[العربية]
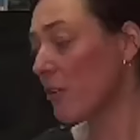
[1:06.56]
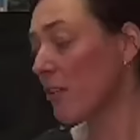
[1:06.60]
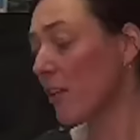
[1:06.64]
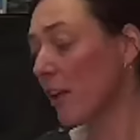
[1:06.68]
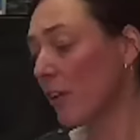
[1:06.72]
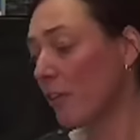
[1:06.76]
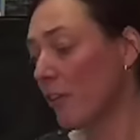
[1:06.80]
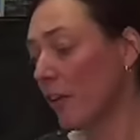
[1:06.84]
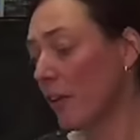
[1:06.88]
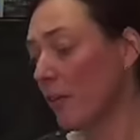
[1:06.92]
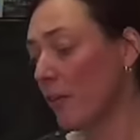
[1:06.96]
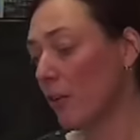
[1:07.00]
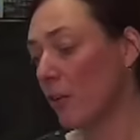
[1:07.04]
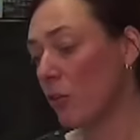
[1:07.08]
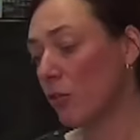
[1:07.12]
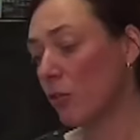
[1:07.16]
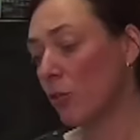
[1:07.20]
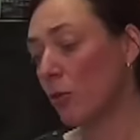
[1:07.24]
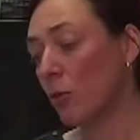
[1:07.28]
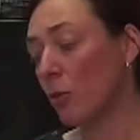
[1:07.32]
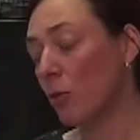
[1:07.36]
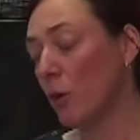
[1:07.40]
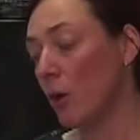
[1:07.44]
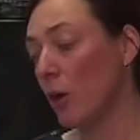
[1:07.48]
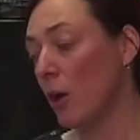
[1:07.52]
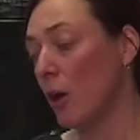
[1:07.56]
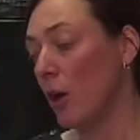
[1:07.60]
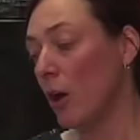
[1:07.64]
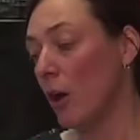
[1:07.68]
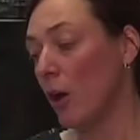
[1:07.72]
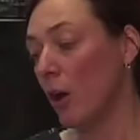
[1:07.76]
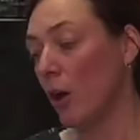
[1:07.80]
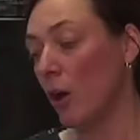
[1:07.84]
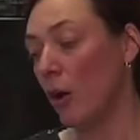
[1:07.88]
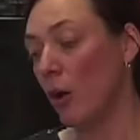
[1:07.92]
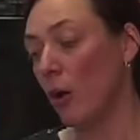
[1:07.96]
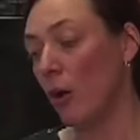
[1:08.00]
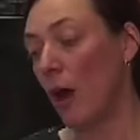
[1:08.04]
euh,
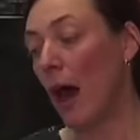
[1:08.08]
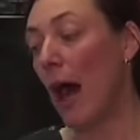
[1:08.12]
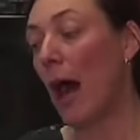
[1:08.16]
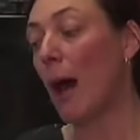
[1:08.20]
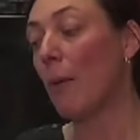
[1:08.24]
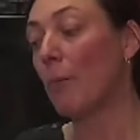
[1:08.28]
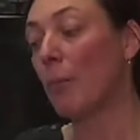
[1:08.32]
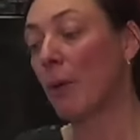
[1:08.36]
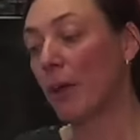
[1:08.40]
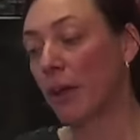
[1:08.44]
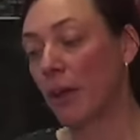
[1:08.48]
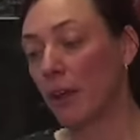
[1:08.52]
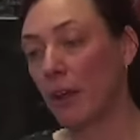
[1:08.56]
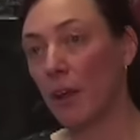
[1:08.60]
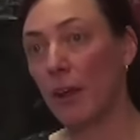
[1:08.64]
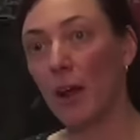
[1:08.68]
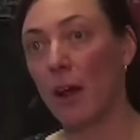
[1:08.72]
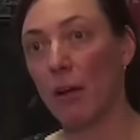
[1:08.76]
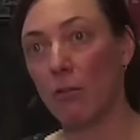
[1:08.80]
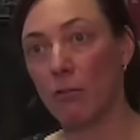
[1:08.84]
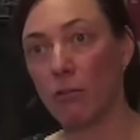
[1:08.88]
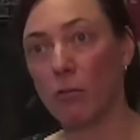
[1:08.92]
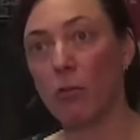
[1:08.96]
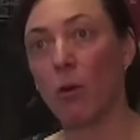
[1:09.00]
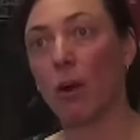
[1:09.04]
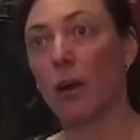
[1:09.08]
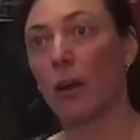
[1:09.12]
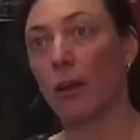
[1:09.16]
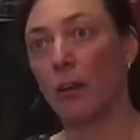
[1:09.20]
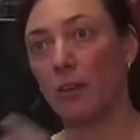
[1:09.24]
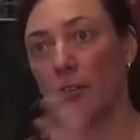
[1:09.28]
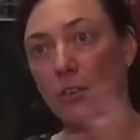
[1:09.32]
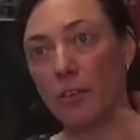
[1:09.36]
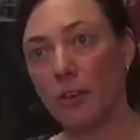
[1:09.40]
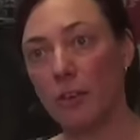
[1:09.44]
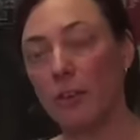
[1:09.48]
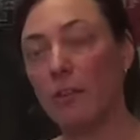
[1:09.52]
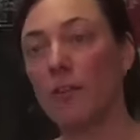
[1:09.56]
بعض العظام يتم
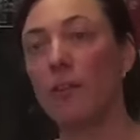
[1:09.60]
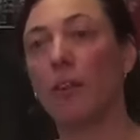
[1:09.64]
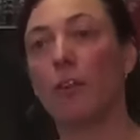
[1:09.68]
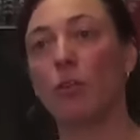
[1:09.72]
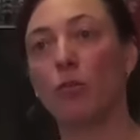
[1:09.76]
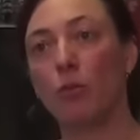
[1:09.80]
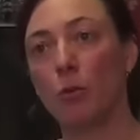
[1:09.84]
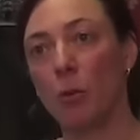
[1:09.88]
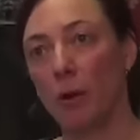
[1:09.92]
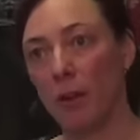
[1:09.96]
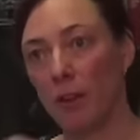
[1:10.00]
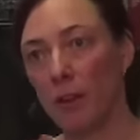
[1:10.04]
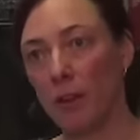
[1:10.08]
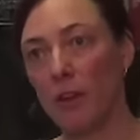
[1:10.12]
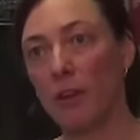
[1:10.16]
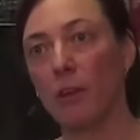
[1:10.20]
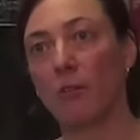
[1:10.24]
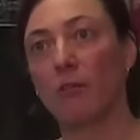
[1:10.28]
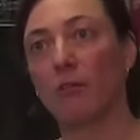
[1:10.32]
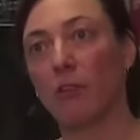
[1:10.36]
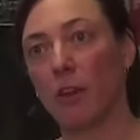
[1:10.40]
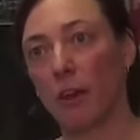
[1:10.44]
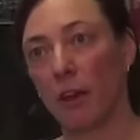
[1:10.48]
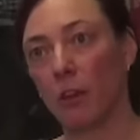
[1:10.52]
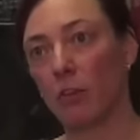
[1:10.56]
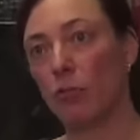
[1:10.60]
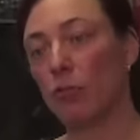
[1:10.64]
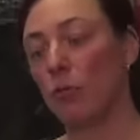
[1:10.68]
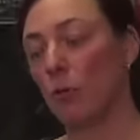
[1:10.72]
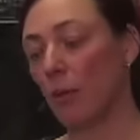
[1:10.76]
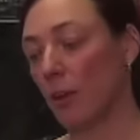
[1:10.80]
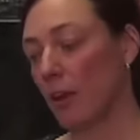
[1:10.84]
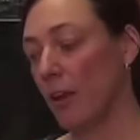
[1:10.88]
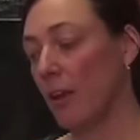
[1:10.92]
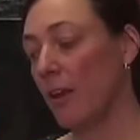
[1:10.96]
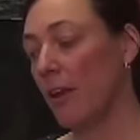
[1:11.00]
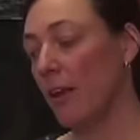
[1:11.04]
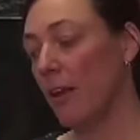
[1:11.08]
استعمالها كأدوات
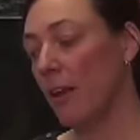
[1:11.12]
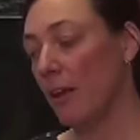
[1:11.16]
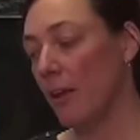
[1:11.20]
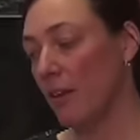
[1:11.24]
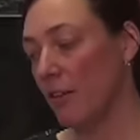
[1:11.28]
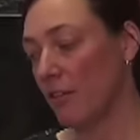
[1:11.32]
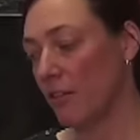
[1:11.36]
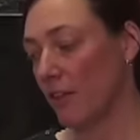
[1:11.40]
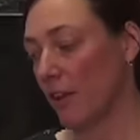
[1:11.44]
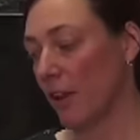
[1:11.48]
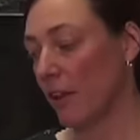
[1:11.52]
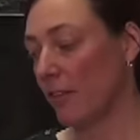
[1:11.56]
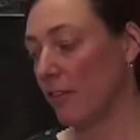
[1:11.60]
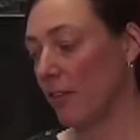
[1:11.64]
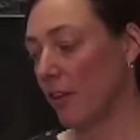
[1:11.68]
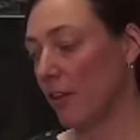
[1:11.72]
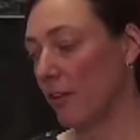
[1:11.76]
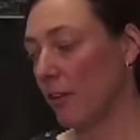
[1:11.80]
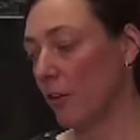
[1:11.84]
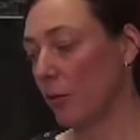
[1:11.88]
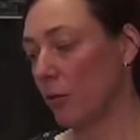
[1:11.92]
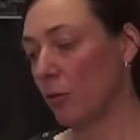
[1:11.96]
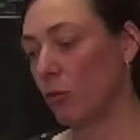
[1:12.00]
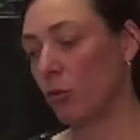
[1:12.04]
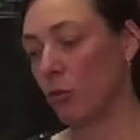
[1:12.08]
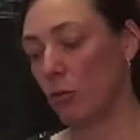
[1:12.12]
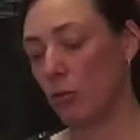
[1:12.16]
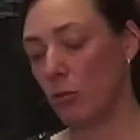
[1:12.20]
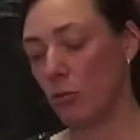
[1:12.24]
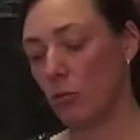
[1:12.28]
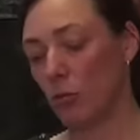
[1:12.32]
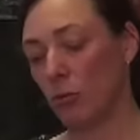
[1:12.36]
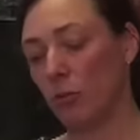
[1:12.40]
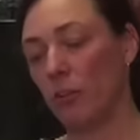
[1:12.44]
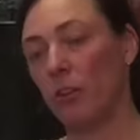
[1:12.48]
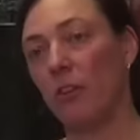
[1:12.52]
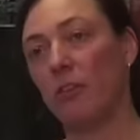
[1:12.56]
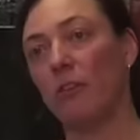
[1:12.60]
بعد أن يتم تكسيرها
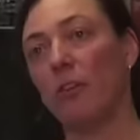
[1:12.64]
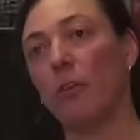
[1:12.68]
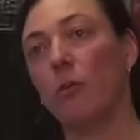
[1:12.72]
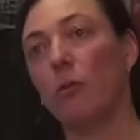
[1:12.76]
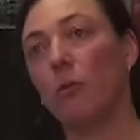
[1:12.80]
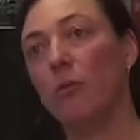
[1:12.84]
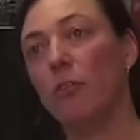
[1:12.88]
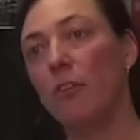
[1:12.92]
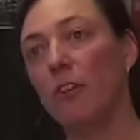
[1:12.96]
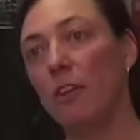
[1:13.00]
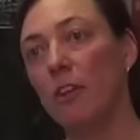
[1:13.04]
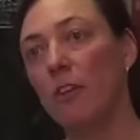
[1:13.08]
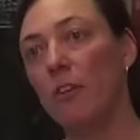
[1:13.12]
وتنظيفها